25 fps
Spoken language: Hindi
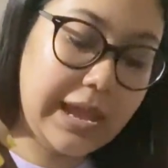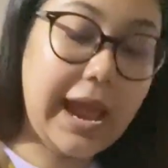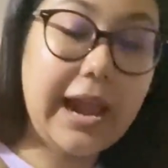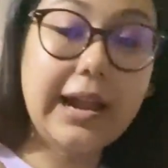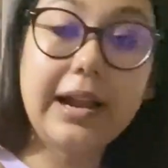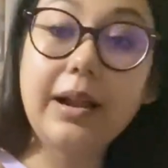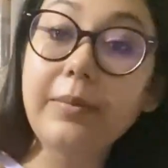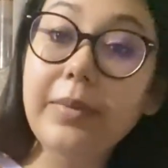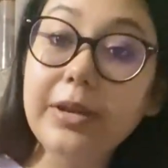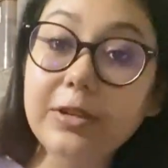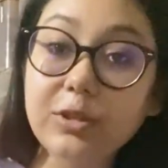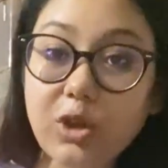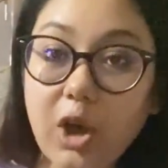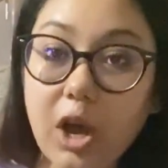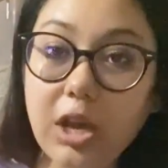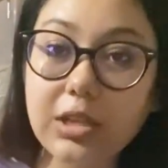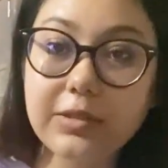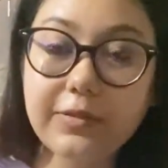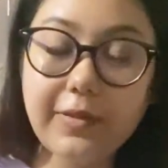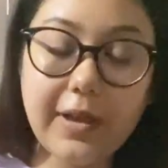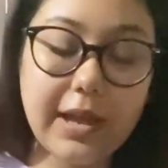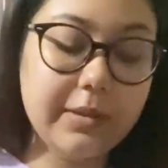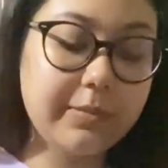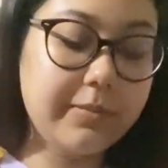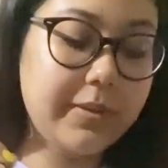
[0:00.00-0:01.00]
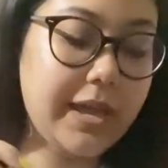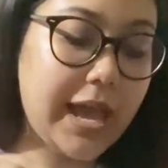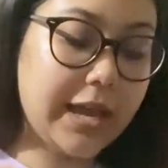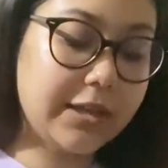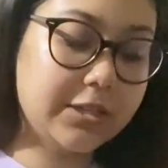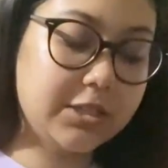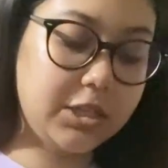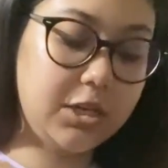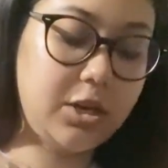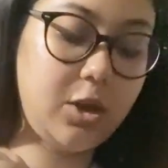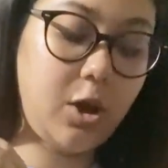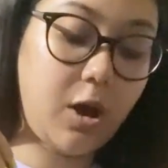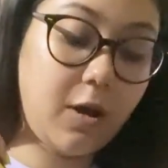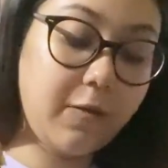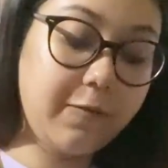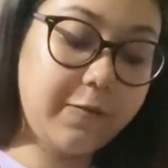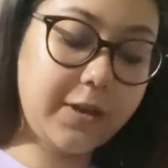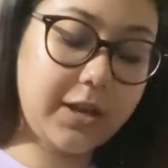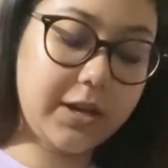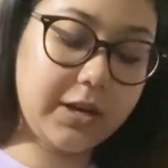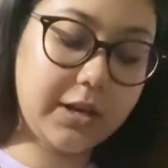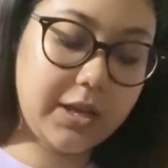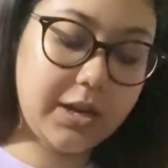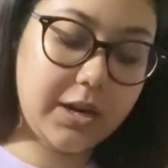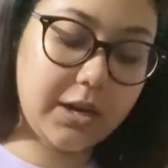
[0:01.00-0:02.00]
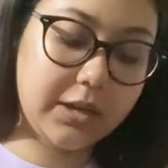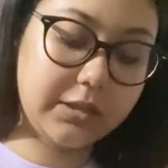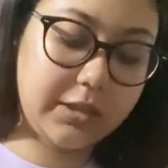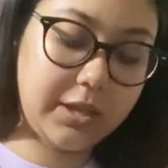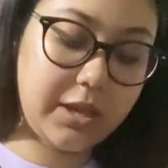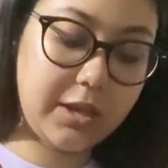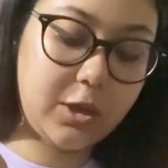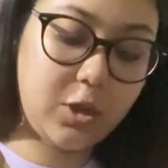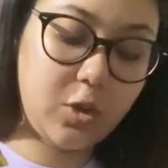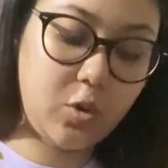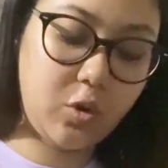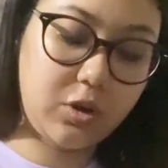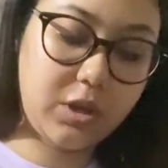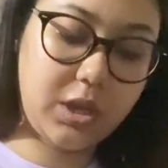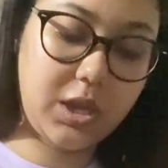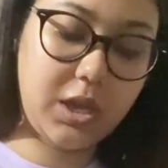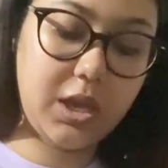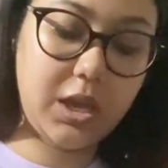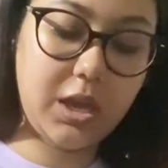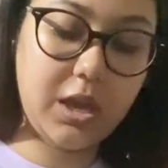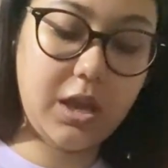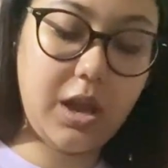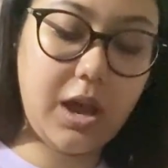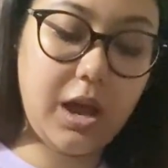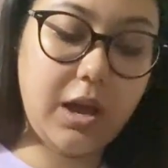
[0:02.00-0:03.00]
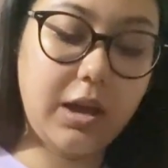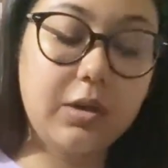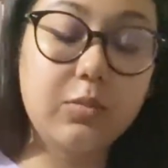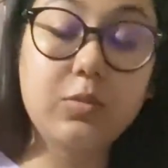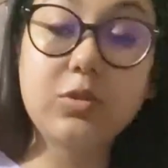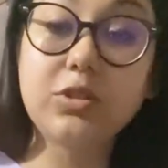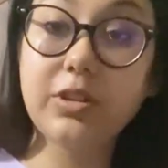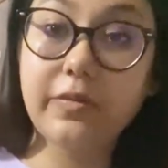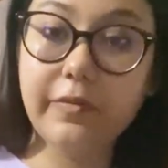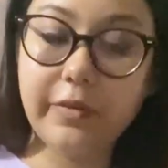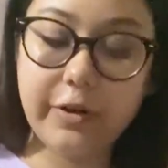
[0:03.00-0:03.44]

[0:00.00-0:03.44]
एंड हम एग्जॉस्ट फैन भी एक्चुअली ऑफ करके रखते हैं क्योंकि अगर मुझे